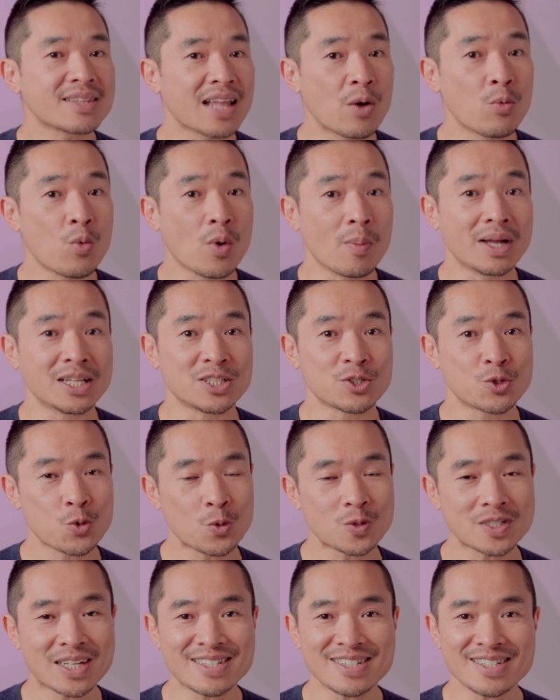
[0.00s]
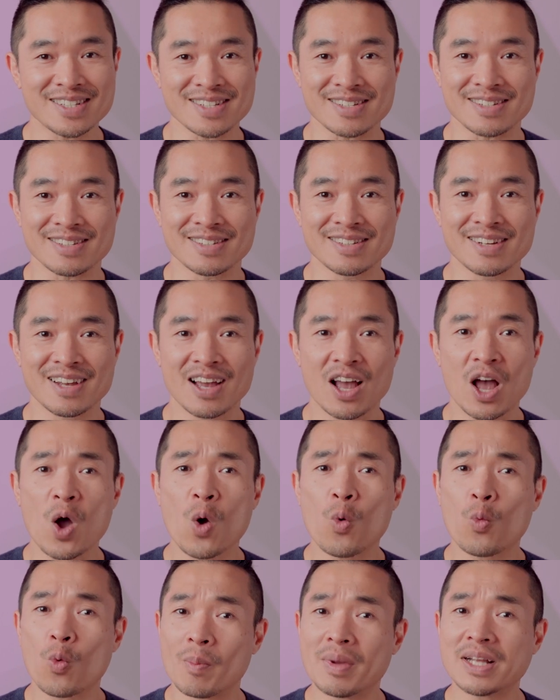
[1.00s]
当我们出生时，
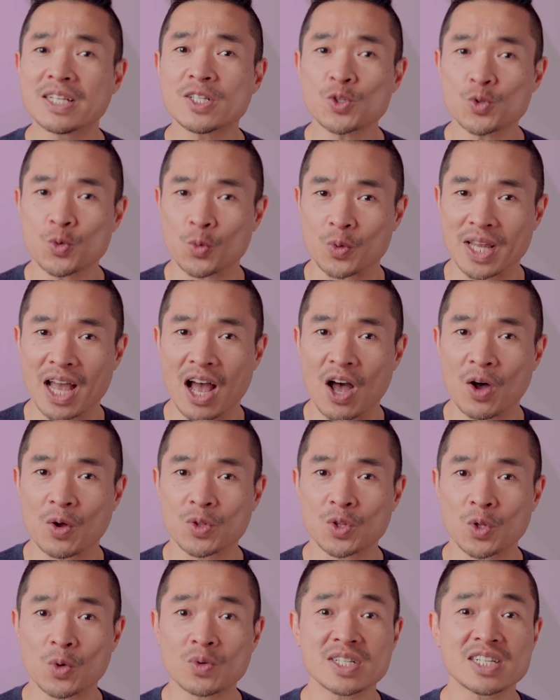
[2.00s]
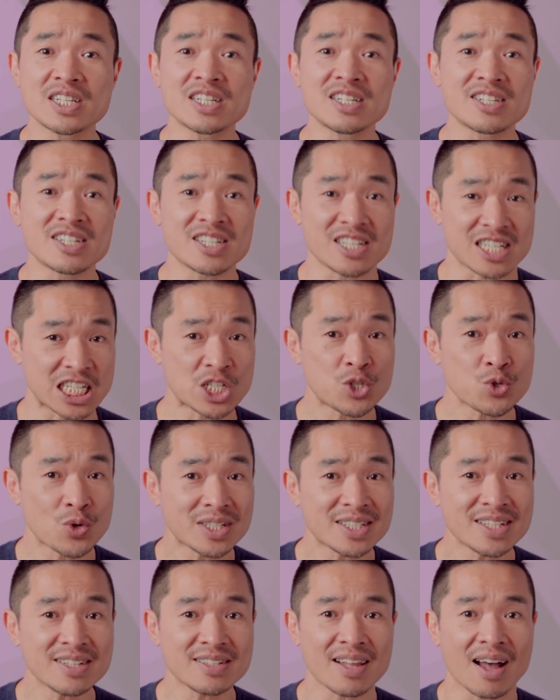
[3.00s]
我们主要都是直
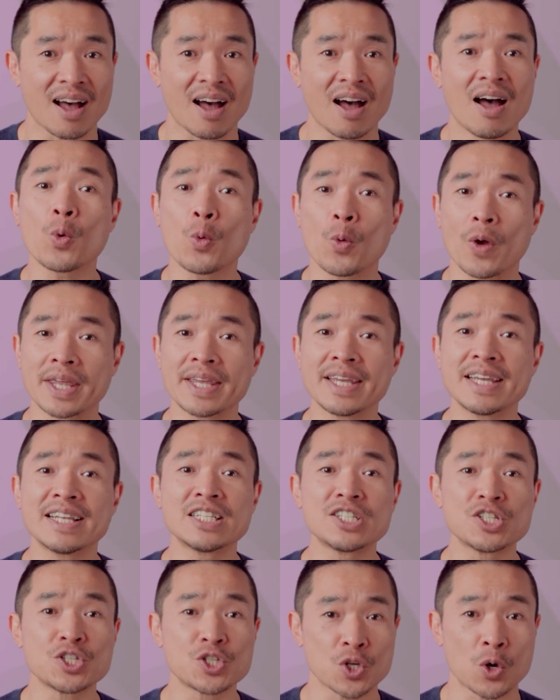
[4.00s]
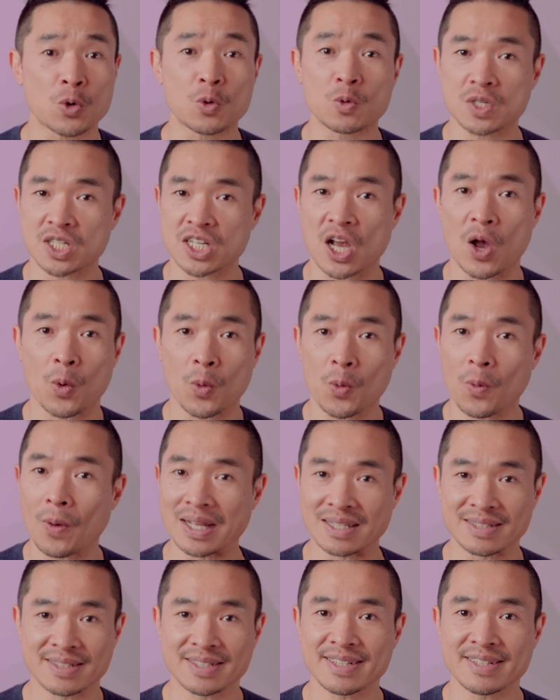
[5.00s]
觉性的回应周遭
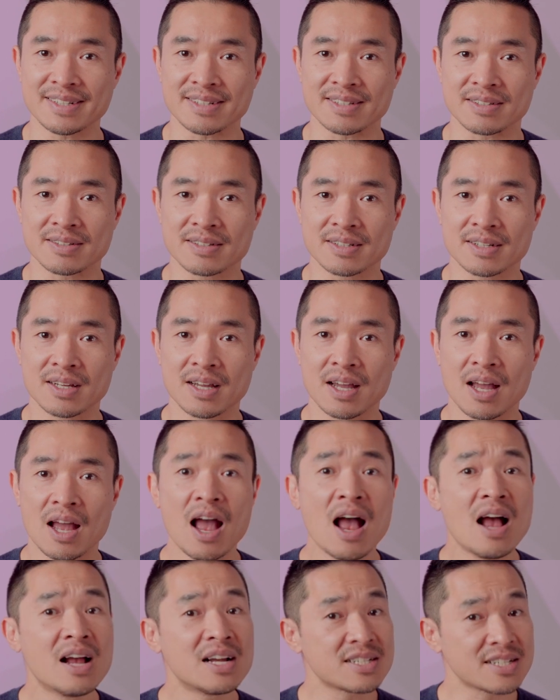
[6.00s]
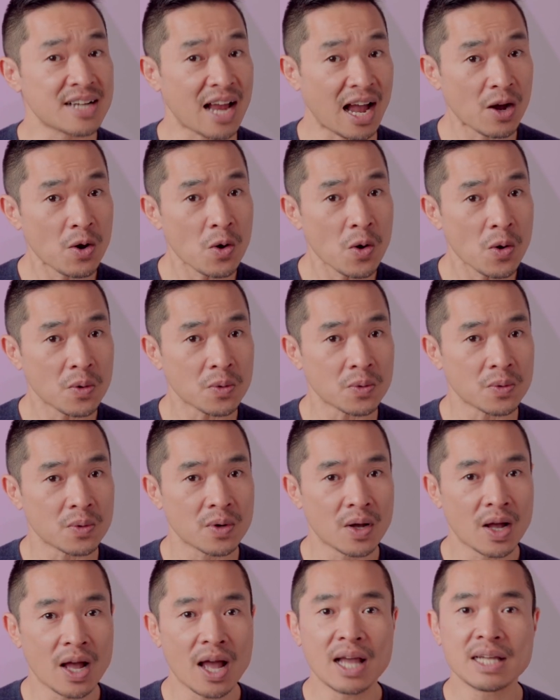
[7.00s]
环境。然后，
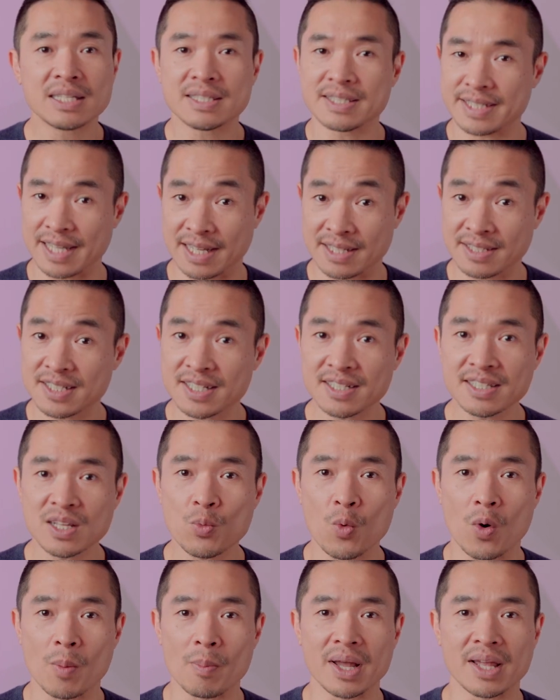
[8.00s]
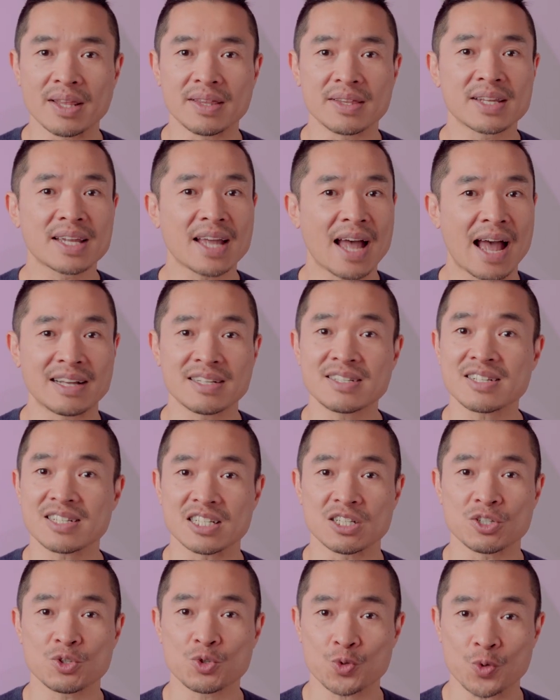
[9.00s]
年轻的我们开
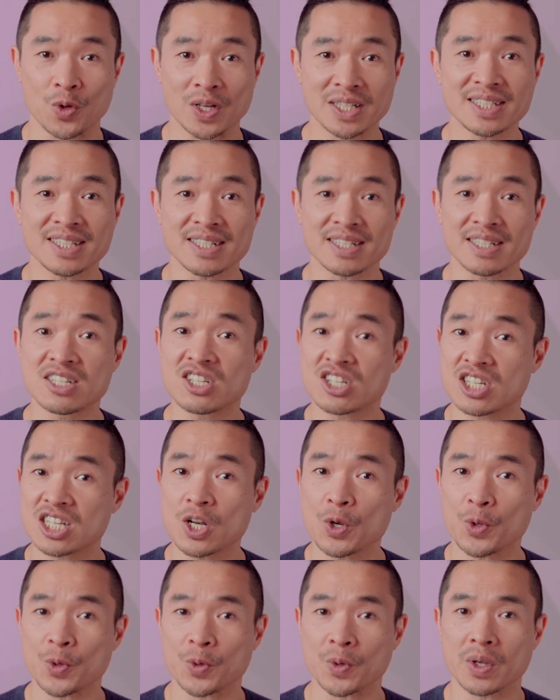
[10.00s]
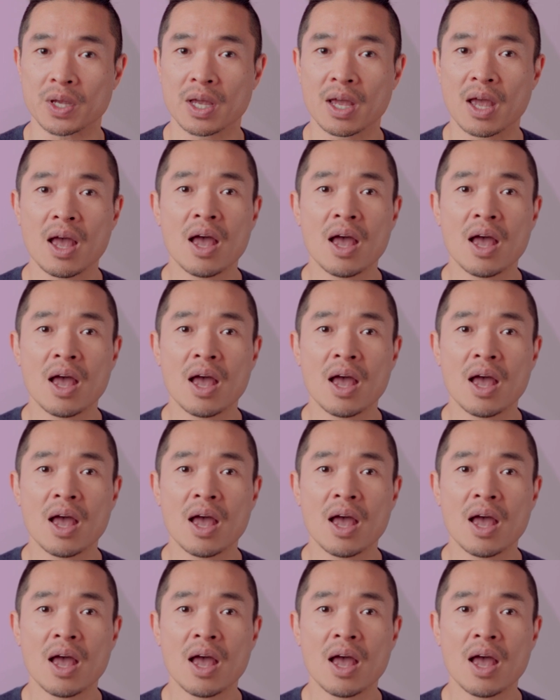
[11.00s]
始学习之旅，